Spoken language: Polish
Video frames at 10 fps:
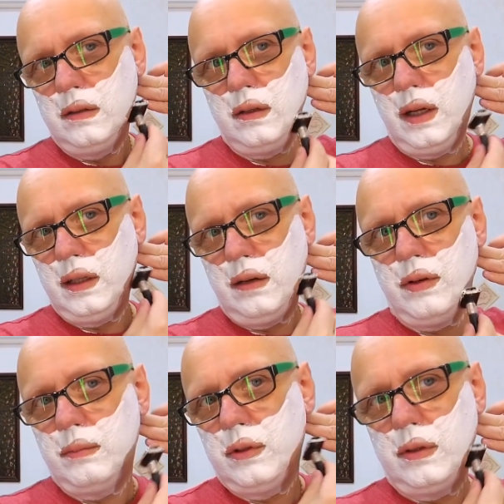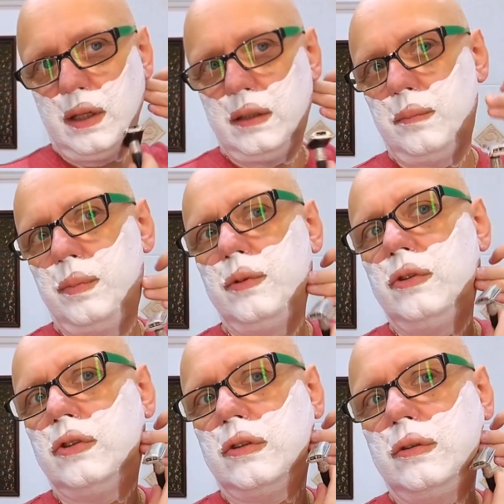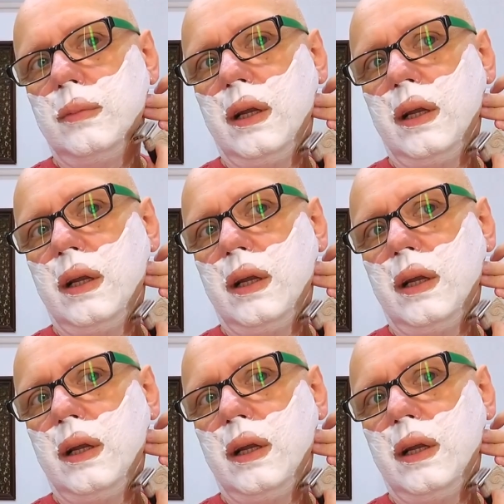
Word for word: to ja nie wiem, to na tych niższych